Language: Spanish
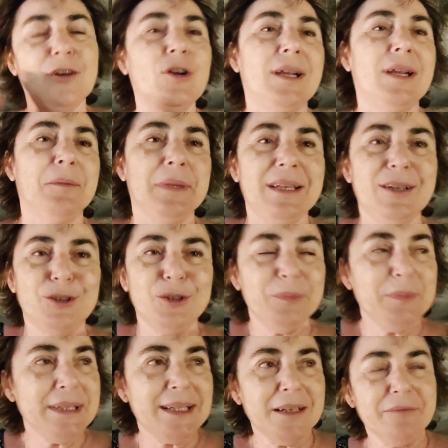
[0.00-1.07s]
Hola amigos,
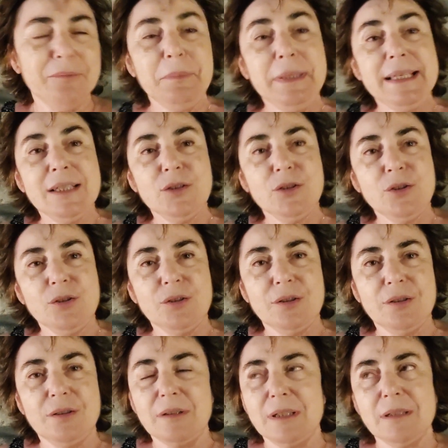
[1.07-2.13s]
Mirar,
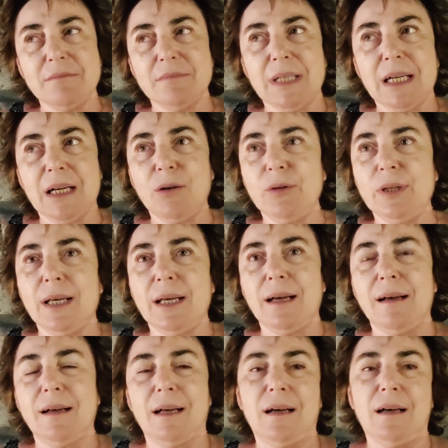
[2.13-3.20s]
mirando
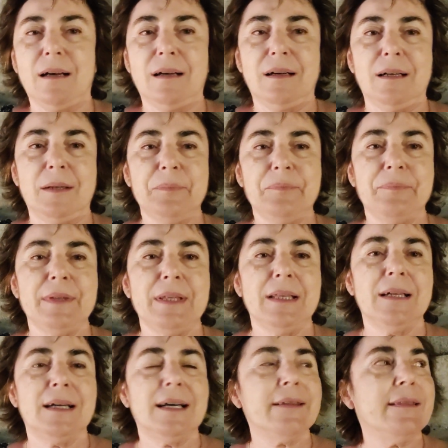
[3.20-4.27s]
ahora a,
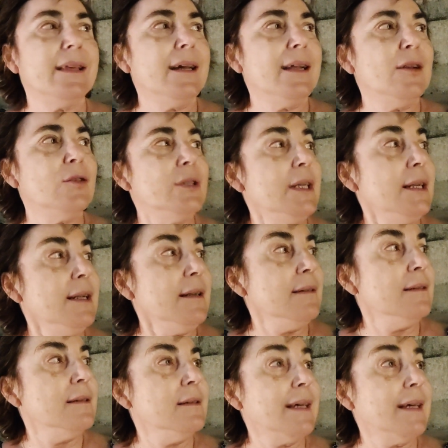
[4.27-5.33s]
hacia el hotel,
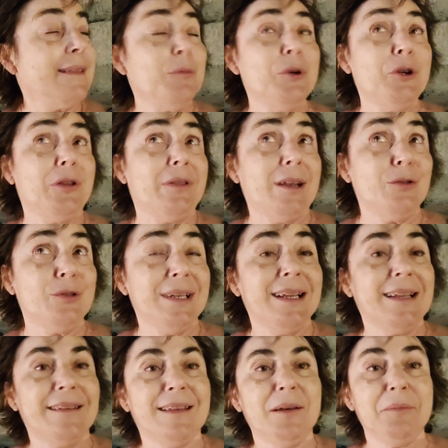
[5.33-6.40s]
bueno hacia el hotel,
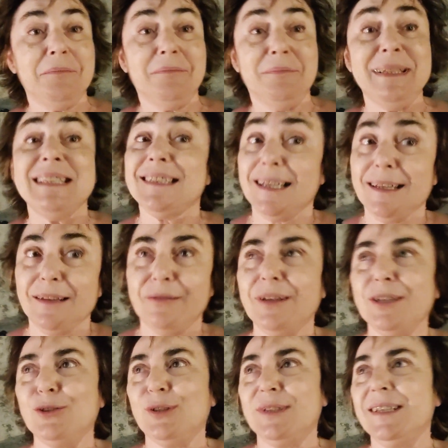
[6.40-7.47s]
hacia mi
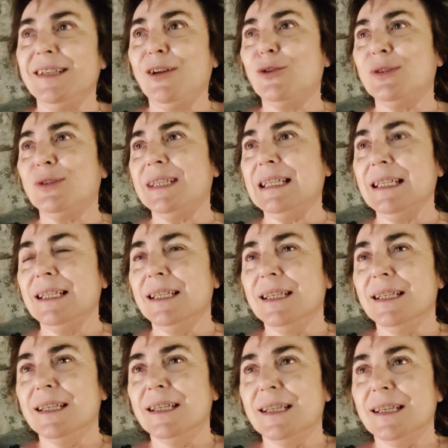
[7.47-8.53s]
chalecito aquí en el hotel,
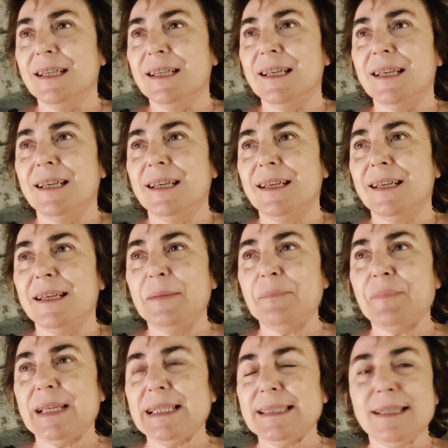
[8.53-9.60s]
eh,
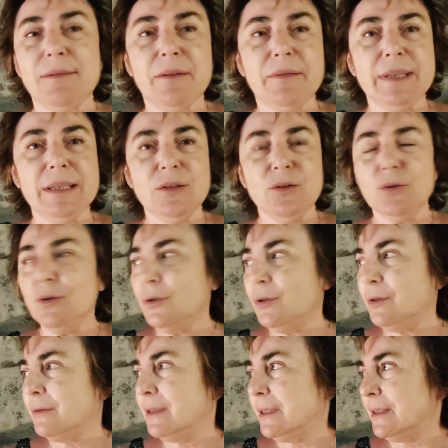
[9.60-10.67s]
estaba
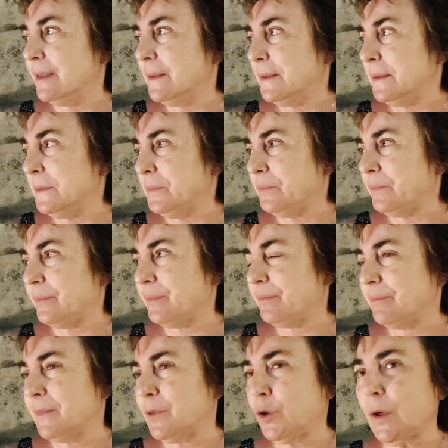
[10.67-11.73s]
viendo eh,
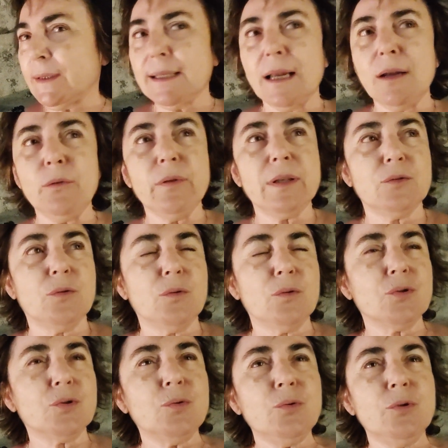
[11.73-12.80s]
todas estas luces, todo
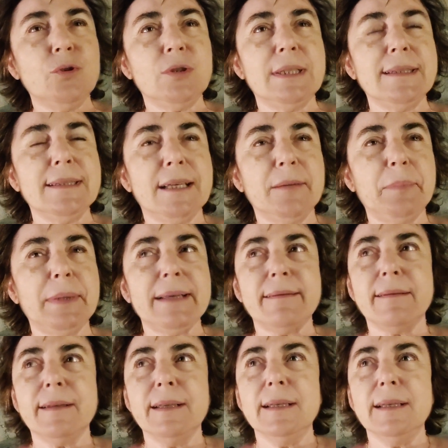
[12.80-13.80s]
oscuro, tanta paz